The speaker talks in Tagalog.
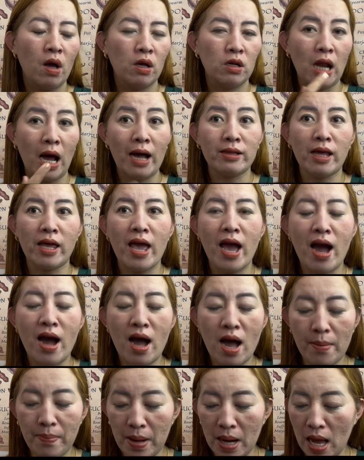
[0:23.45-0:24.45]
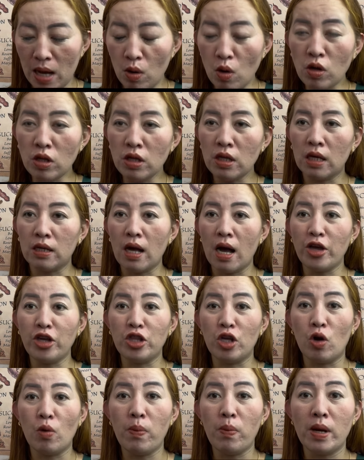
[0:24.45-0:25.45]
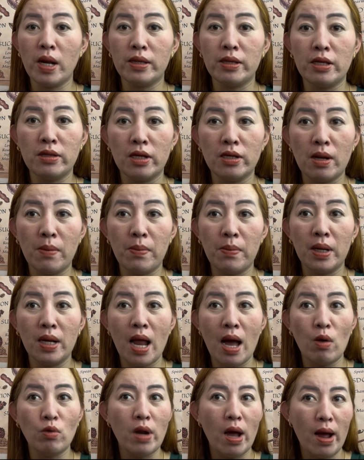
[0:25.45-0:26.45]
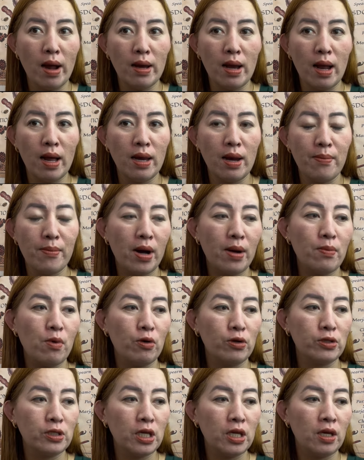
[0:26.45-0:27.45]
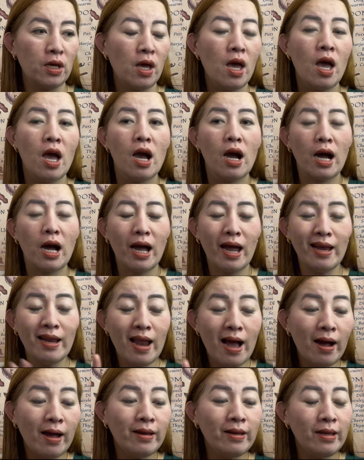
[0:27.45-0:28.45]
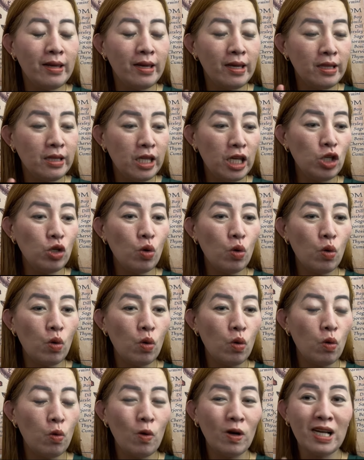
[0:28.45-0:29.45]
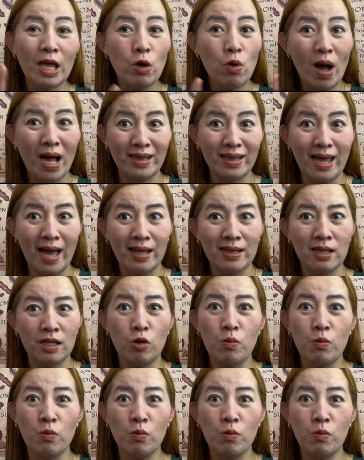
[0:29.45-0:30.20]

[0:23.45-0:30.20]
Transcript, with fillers: nakataya nga pala ako, eh, hanggang hindi ko pa natitignan, bigla ko naalala mga bossing kailangan hindi nyo, huwag kayong atat.